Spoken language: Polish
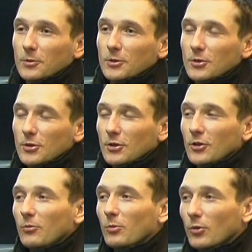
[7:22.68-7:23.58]
powiedzieć,
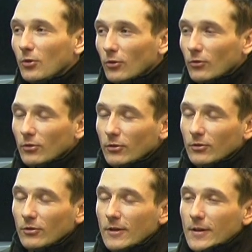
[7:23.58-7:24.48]
średniego pokroju,
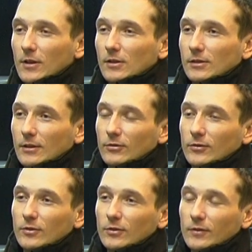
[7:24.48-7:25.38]
tylko
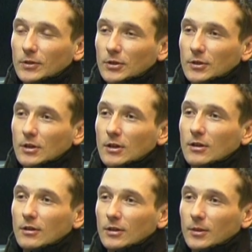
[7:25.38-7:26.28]
zawsze wzorować się
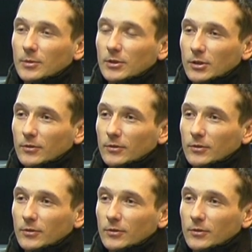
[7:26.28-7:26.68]
na, na mistrzach